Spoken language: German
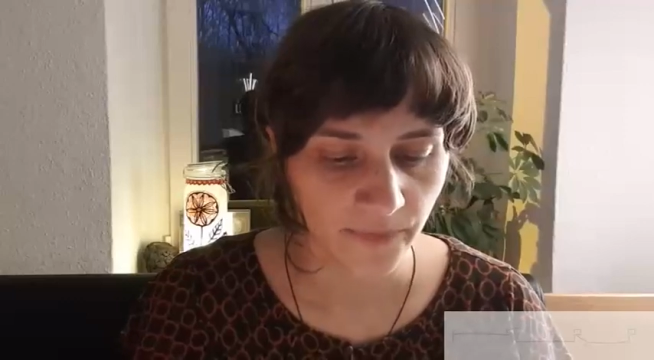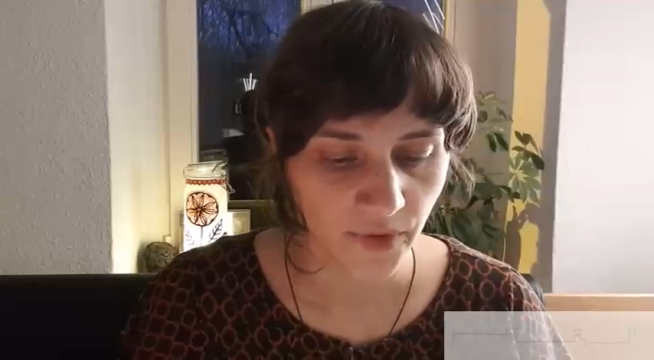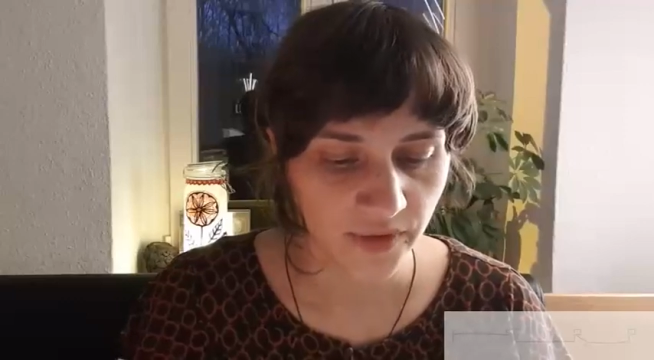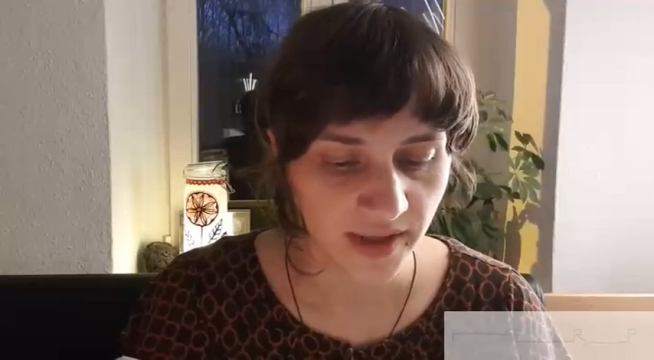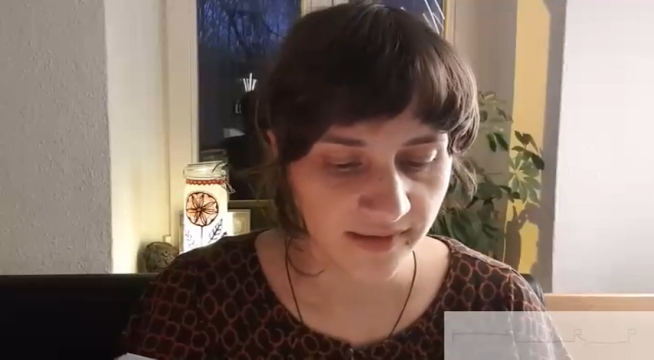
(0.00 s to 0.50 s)

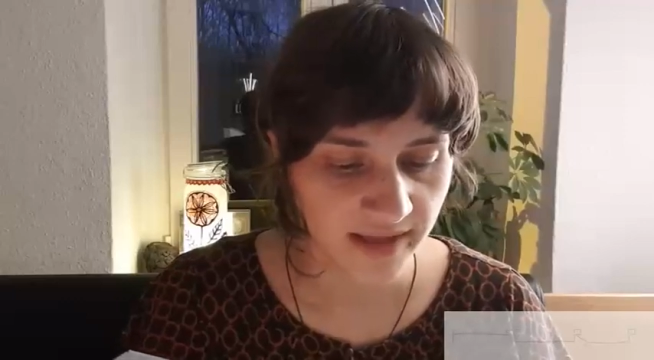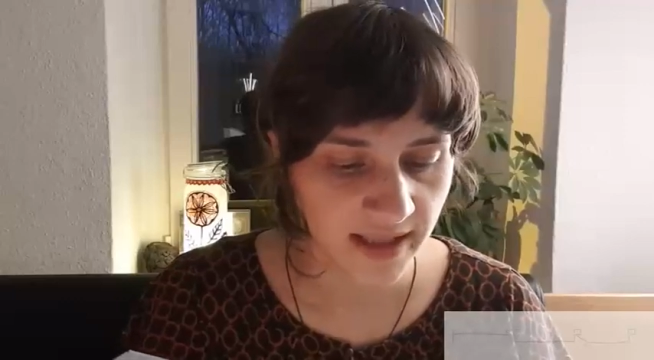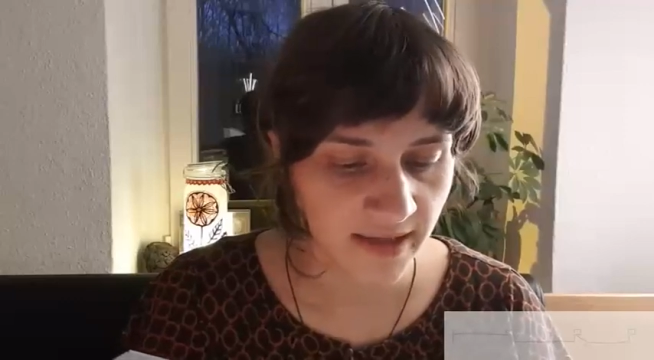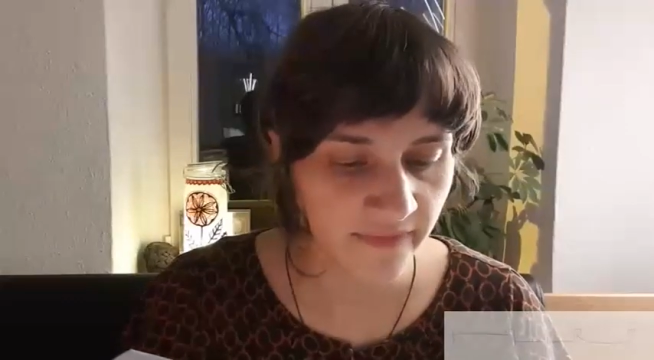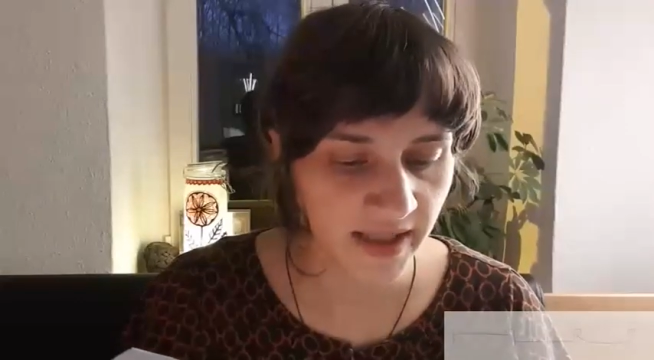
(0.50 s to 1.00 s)
Und dass
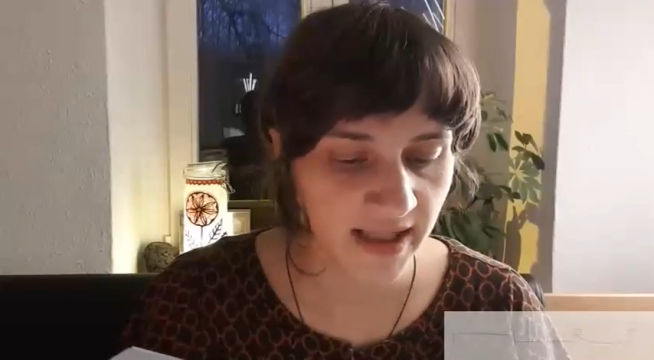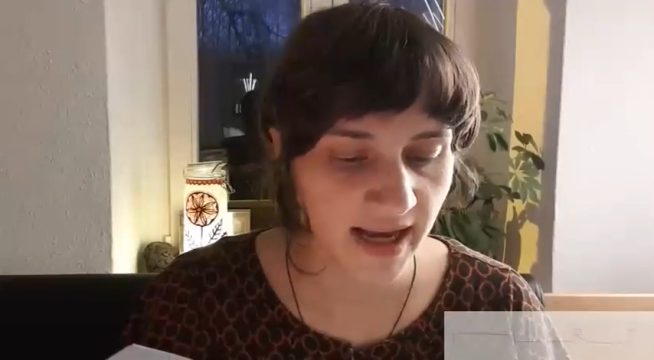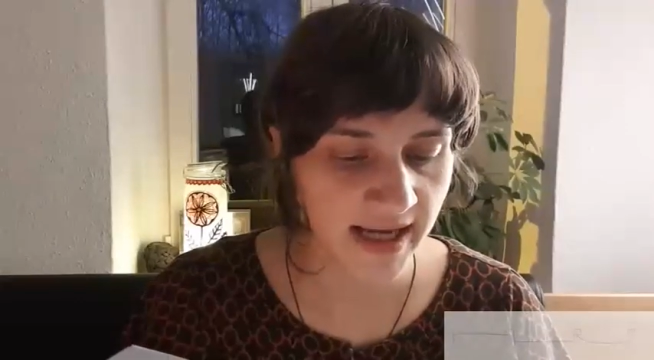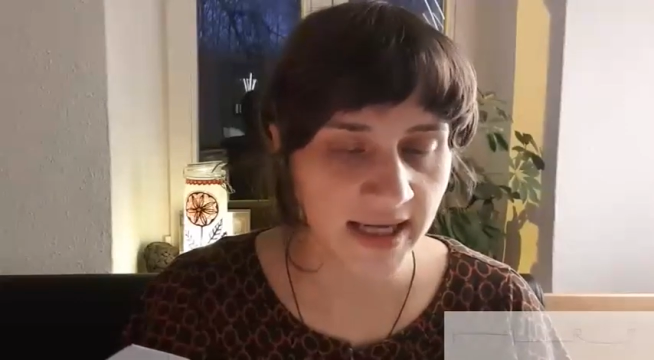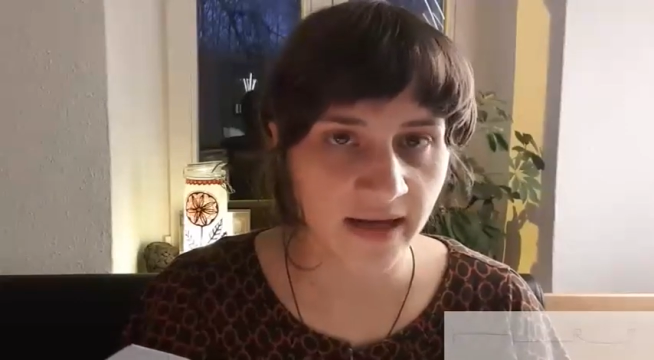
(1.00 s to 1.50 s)
jeder Weg
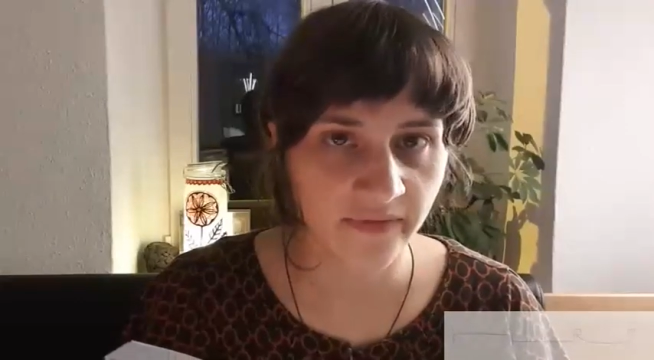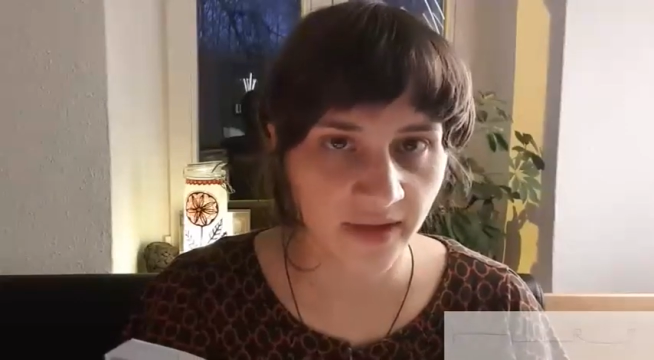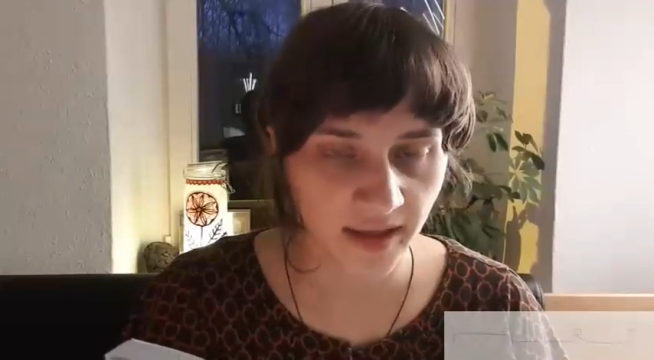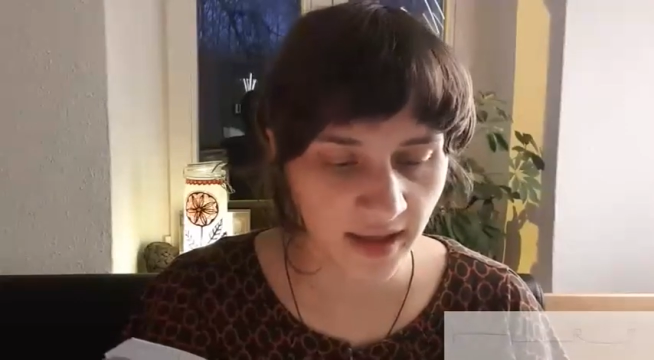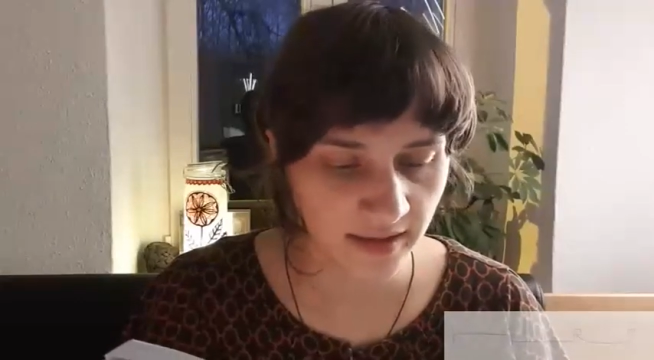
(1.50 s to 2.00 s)
einen
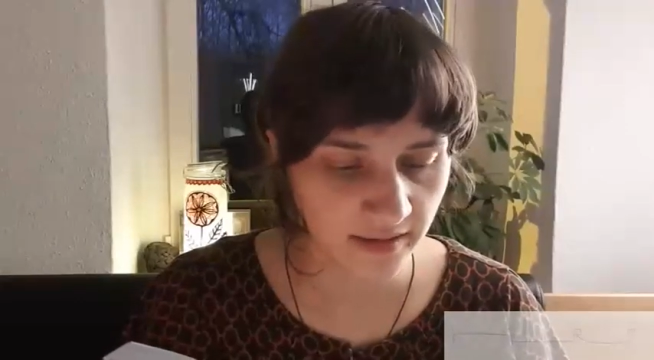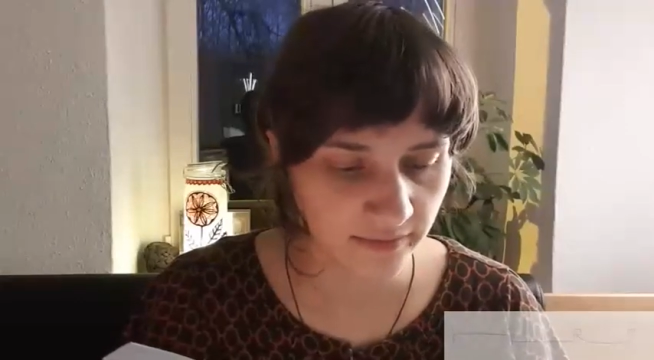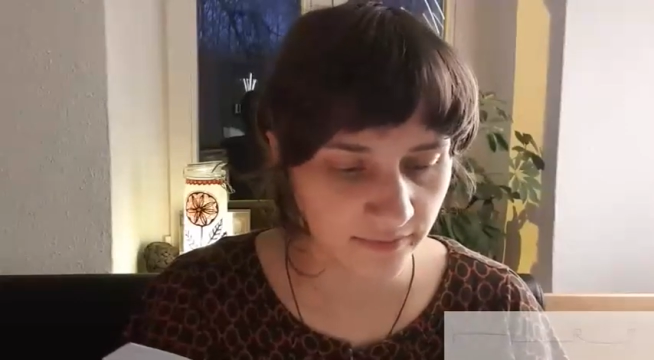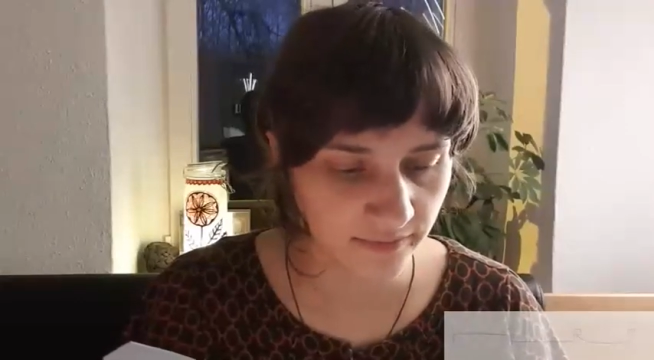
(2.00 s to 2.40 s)
Anfang hat.